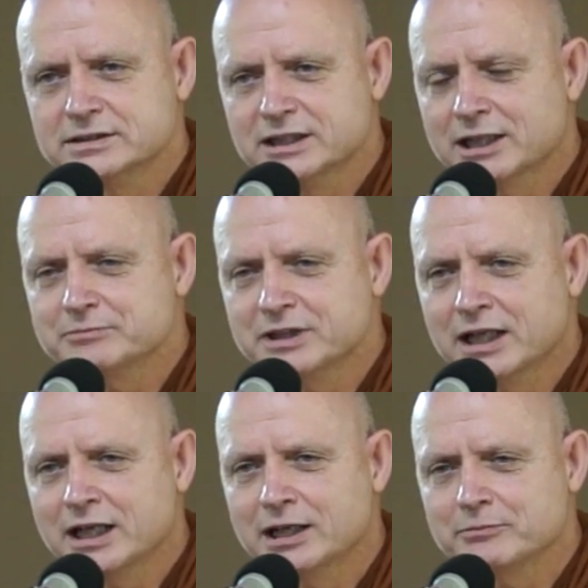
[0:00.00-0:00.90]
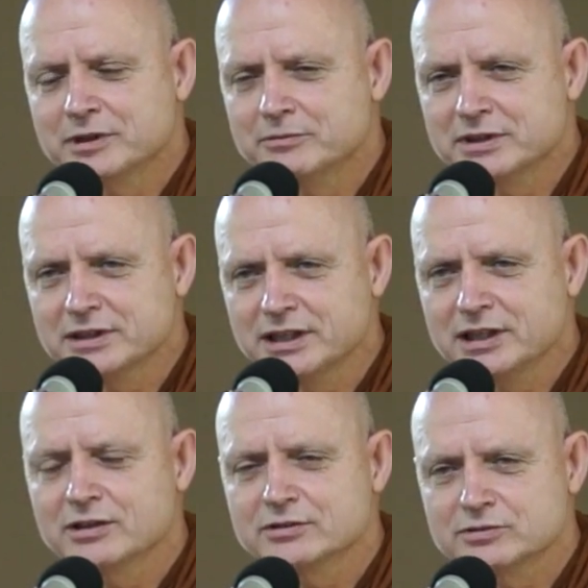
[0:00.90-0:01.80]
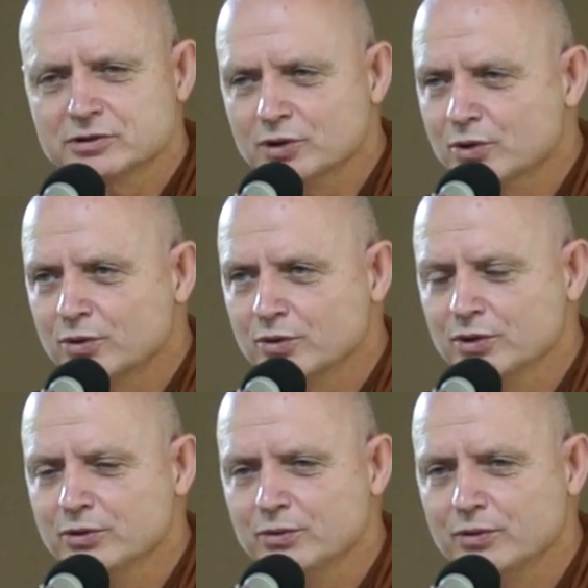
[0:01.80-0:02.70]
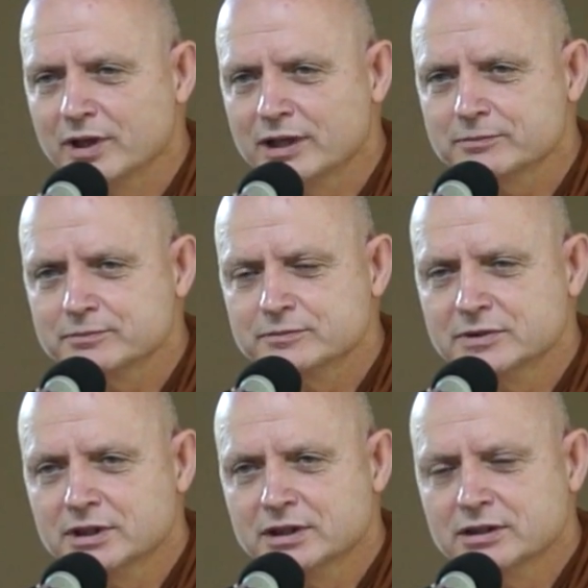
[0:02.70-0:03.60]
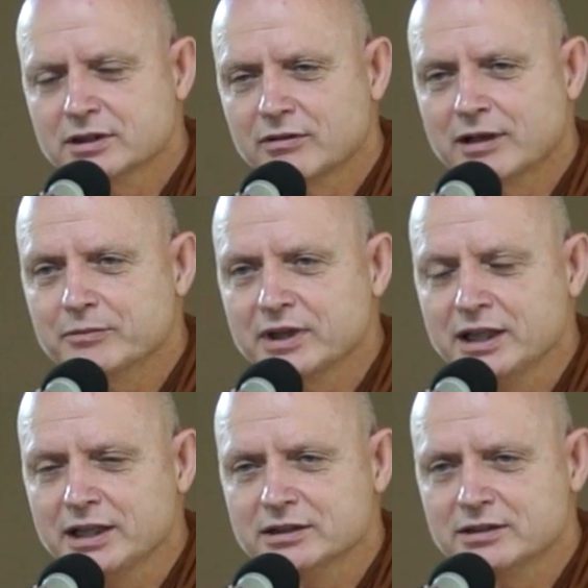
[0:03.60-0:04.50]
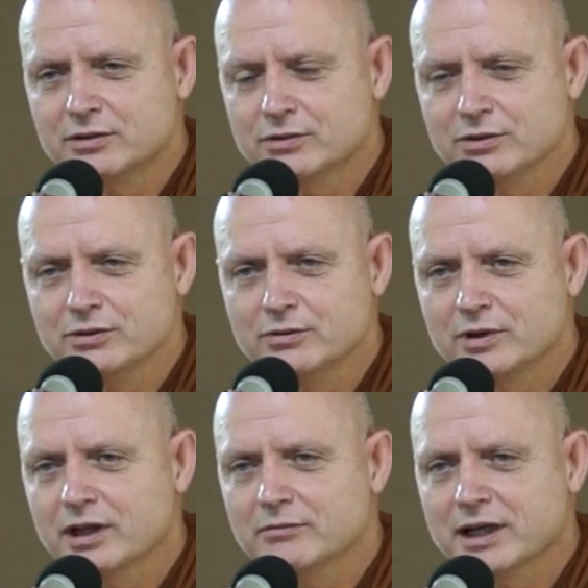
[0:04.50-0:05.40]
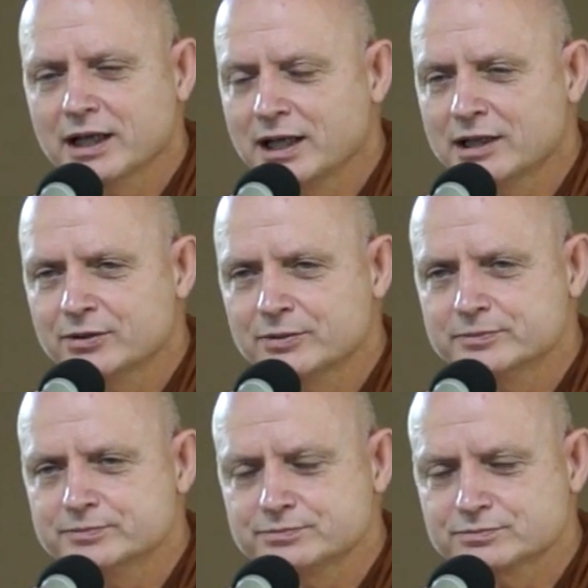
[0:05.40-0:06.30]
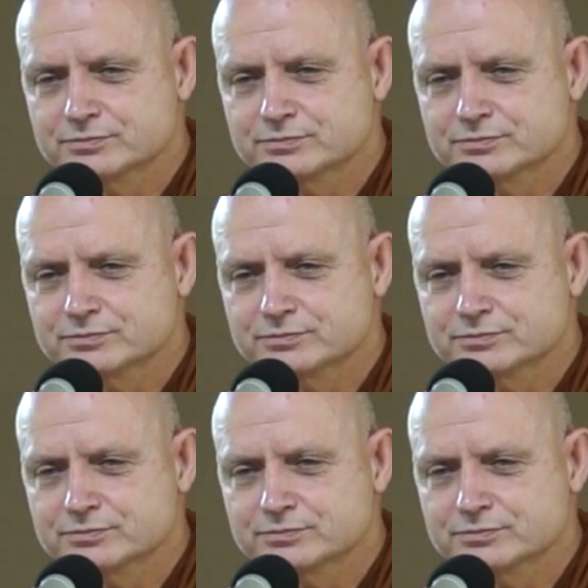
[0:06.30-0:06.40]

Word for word: หยาบหยาบแล้วบางทีก็หลงอยู่กับความคิดหลงอยู่กับอารมณ์